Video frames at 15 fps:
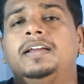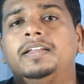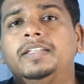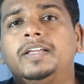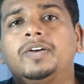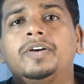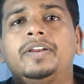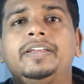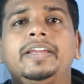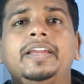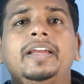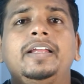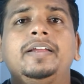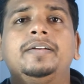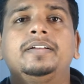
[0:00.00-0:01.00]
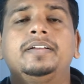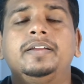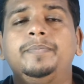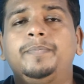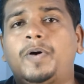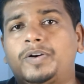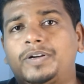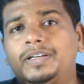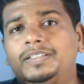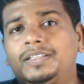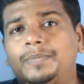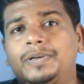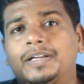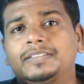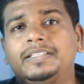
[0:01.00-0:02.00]
देखो यार ये इम्पॉर्टेंट
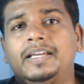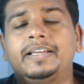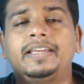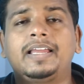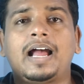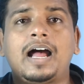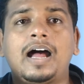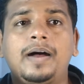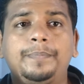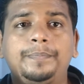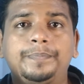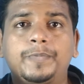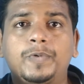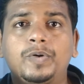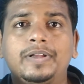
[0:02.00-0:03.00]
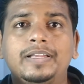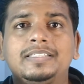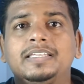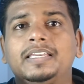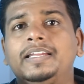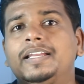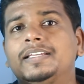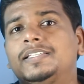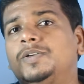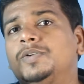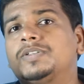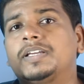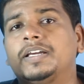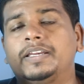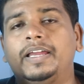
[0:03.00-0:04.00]
तब रखता है कि आपको किस तरीके से
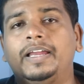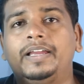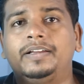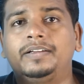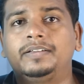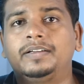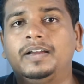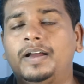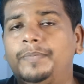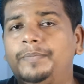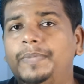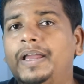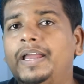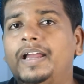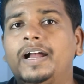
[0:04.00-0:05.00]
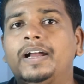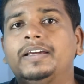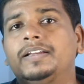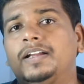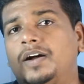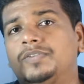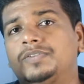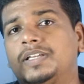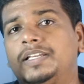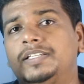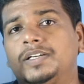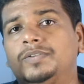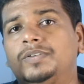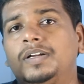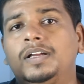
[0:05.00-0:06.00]
यूज करना है अब मैं अगर गाँव चले
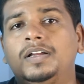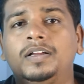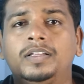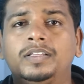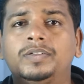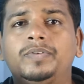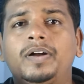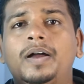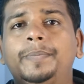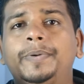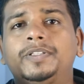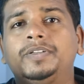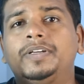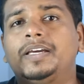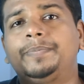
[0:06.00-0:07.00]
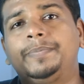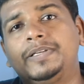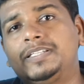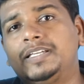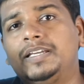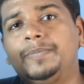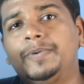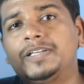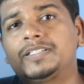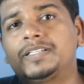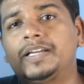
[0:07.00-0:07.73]
जाऊँ तो वहाँ पे तो यार पीसी ही बेस्ट